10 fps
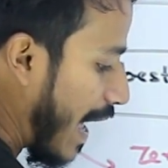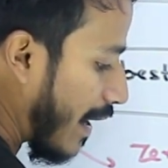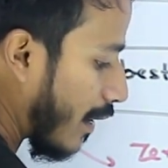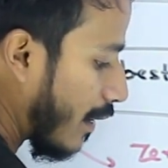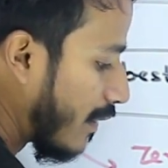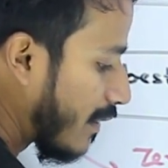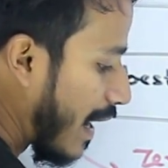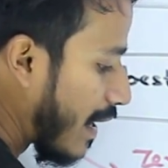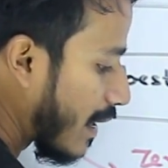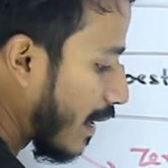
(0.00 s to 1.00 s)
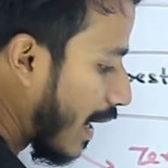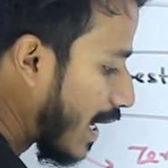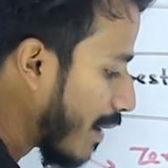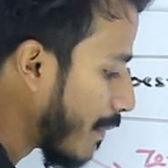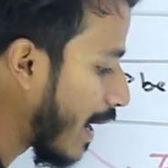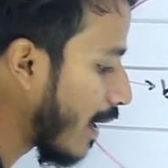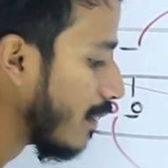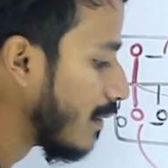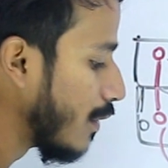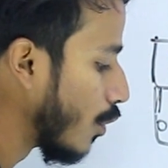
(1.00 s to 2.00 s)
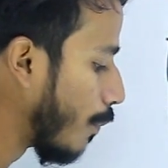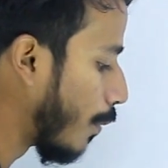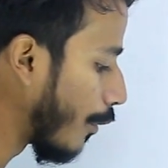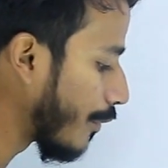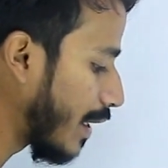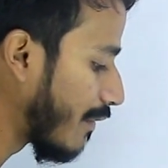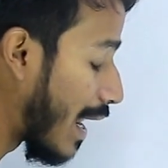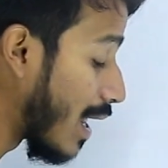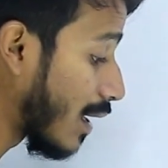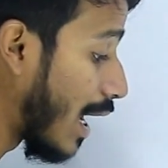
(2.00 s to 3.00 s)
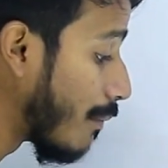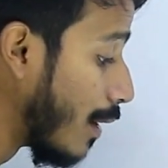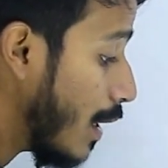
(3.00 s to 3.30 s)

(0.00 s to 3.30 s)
एरर इस एरर का क्या नाम है जीरो पॉजिटिव एरर का